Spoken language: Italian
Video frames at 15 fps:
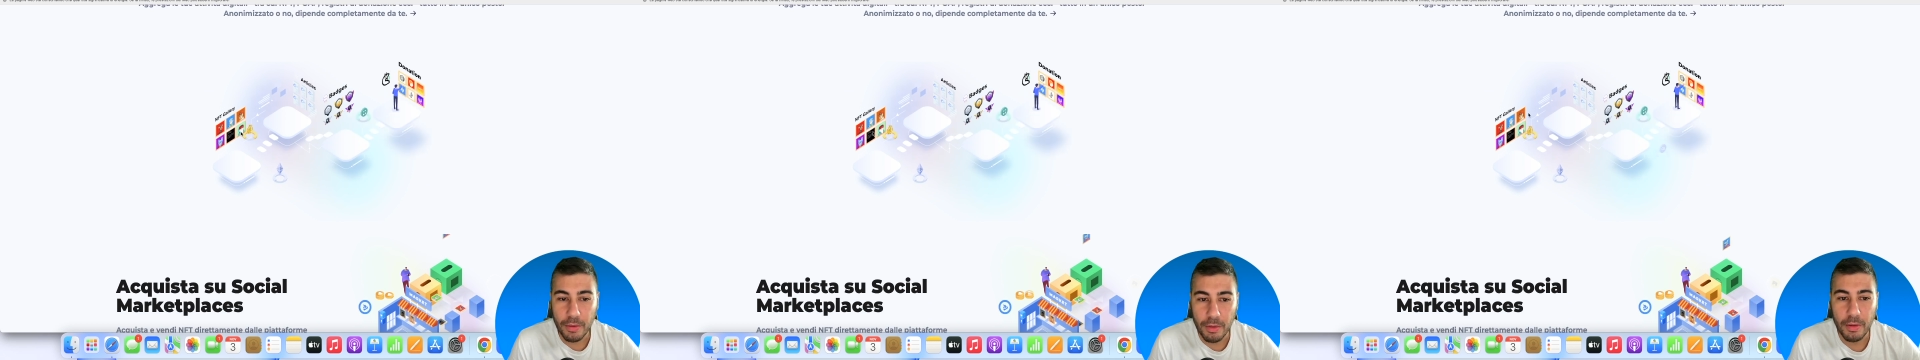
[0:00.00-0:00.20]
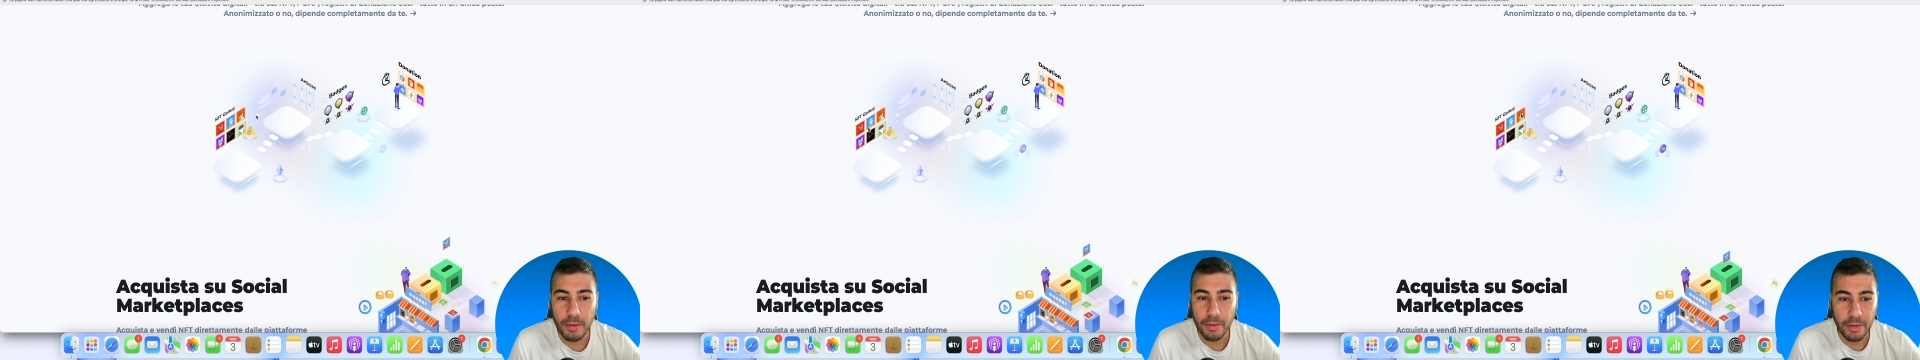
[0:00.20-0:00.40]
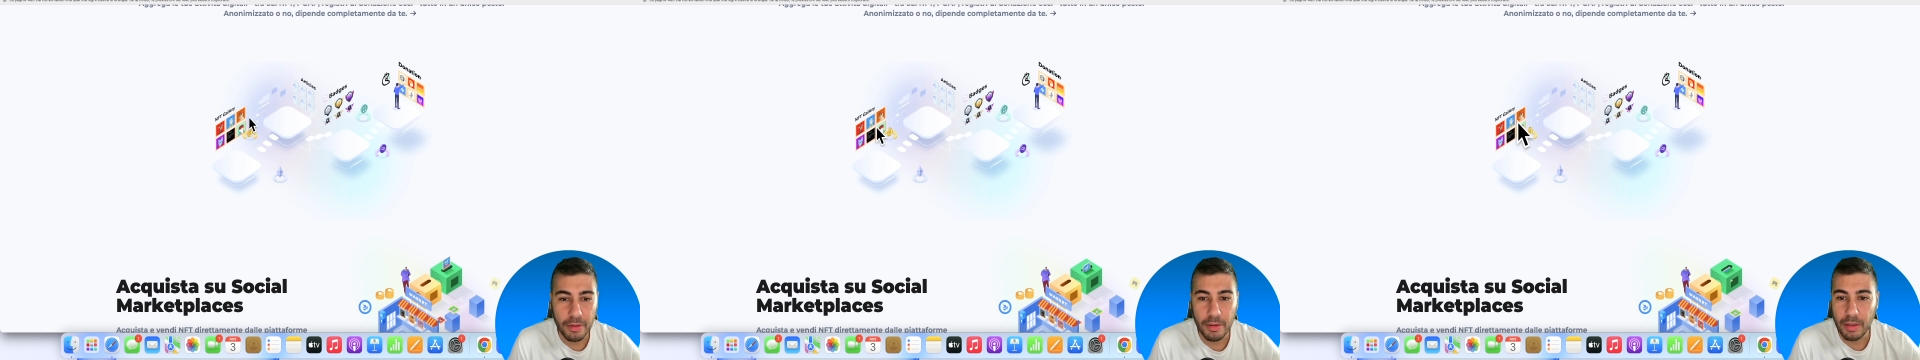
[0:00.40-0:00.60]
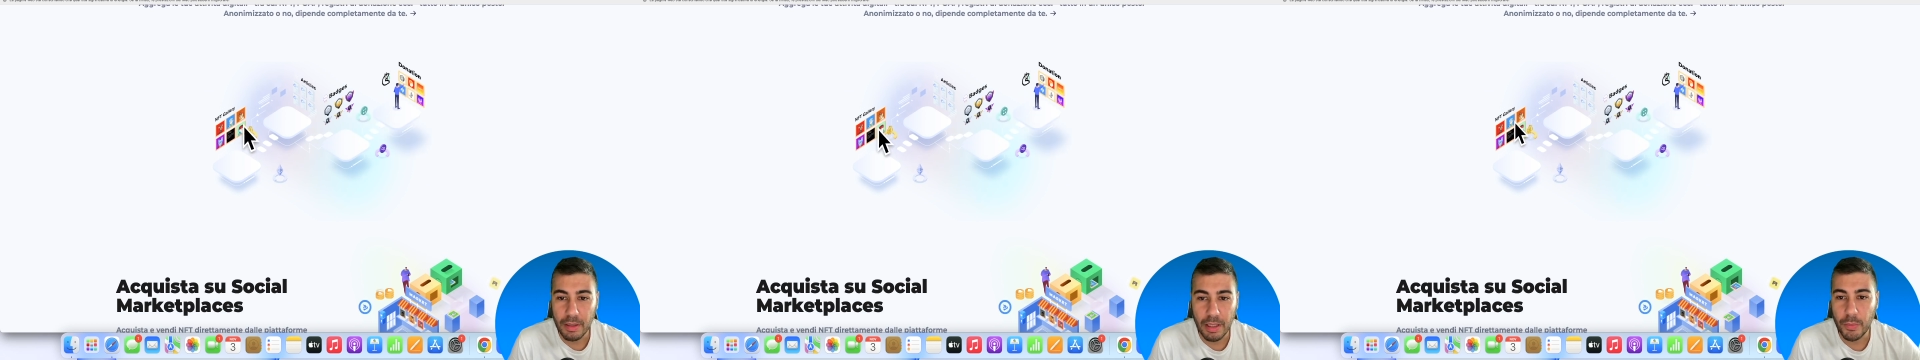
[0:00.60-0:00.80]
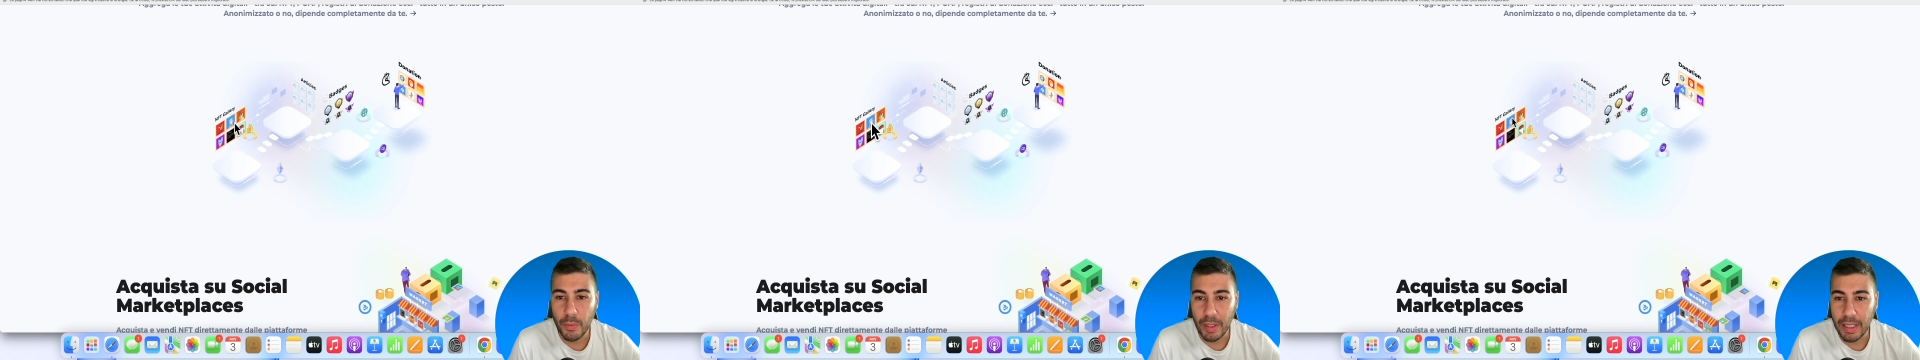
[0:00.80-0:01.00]
con
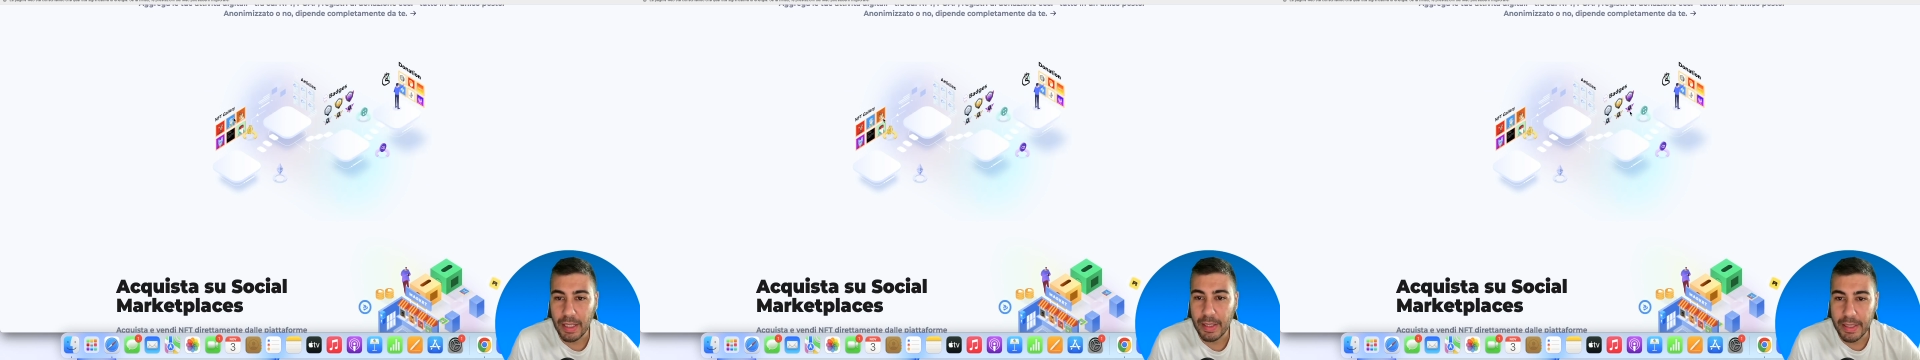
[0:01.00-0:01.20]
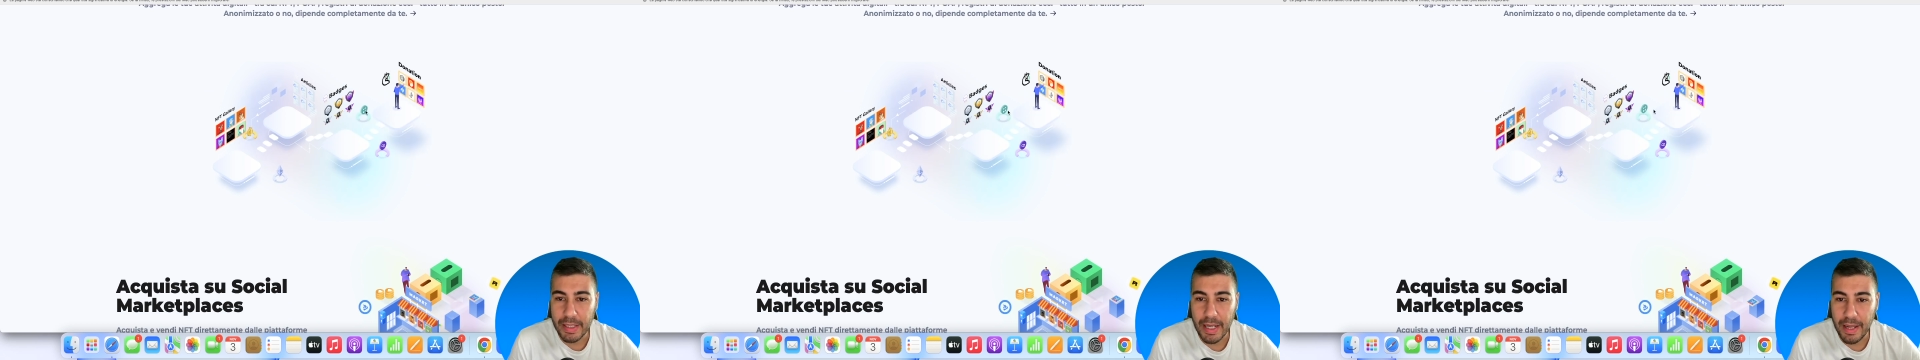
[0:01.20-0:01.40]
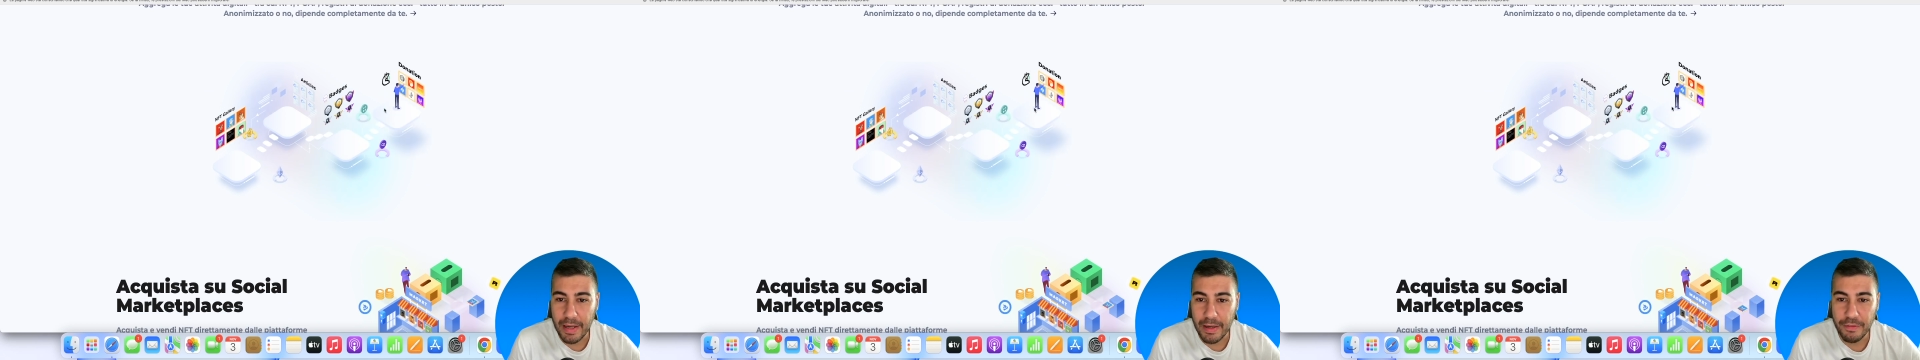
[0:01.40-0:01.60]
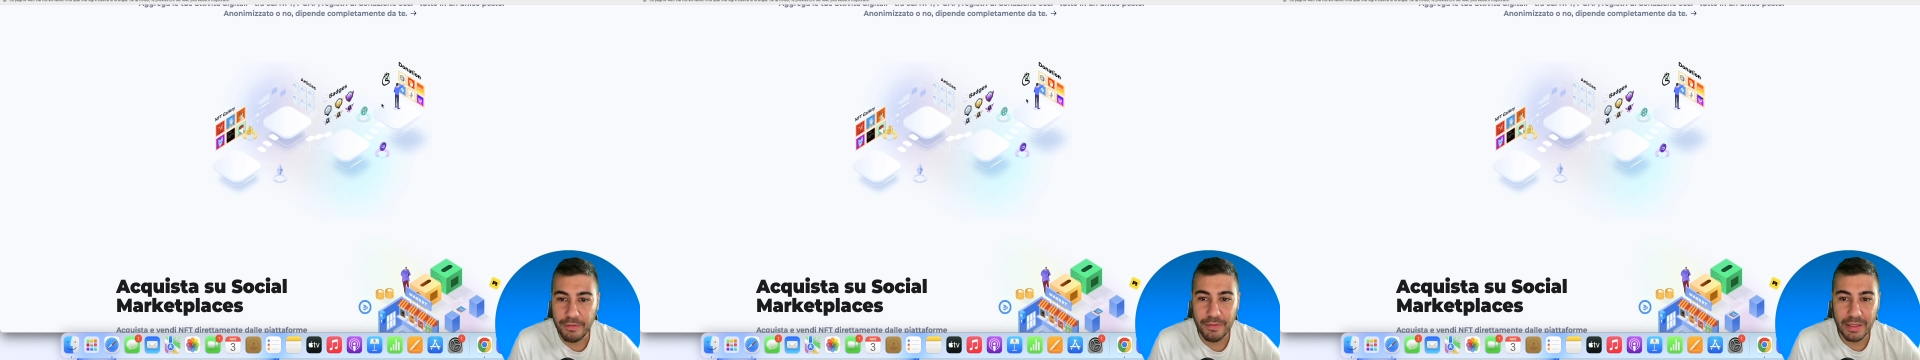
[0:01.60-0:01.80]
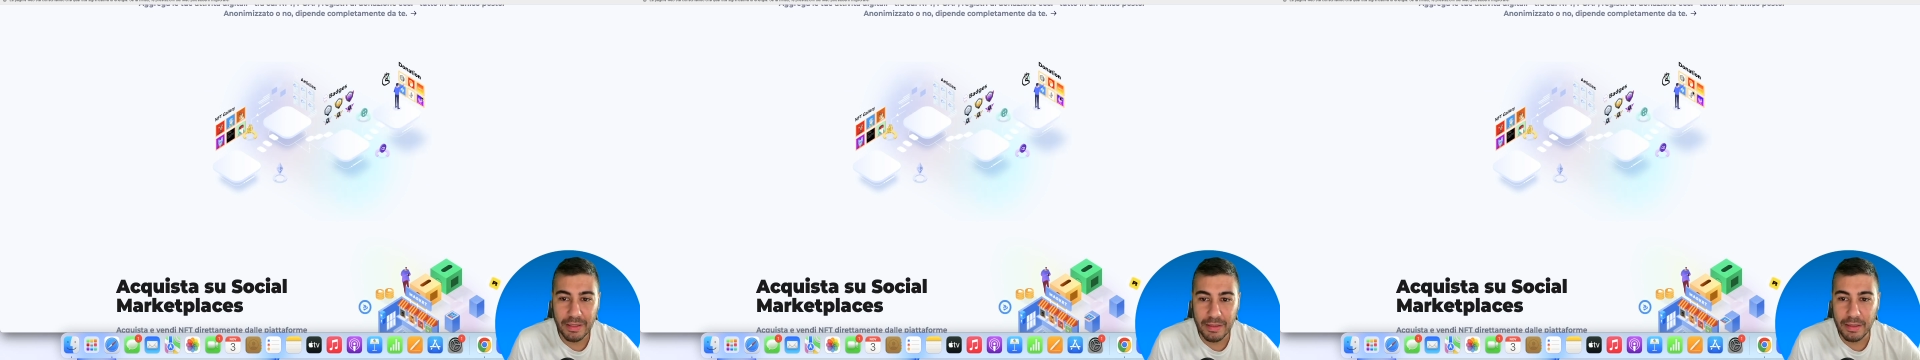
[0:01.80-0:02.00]
la tua galleria
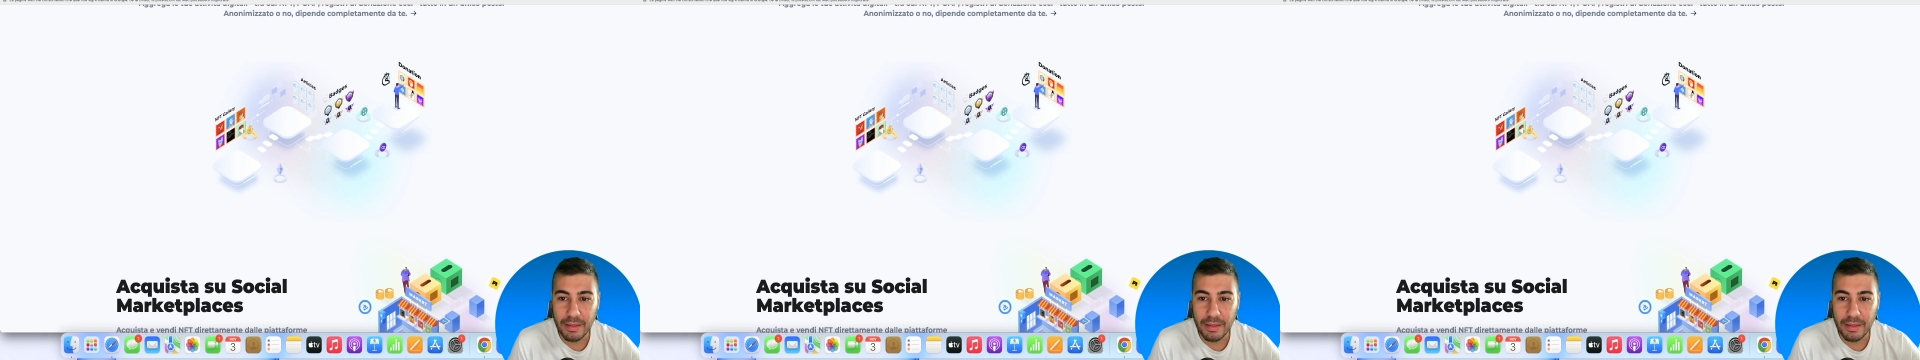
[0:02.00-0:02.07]
NFT,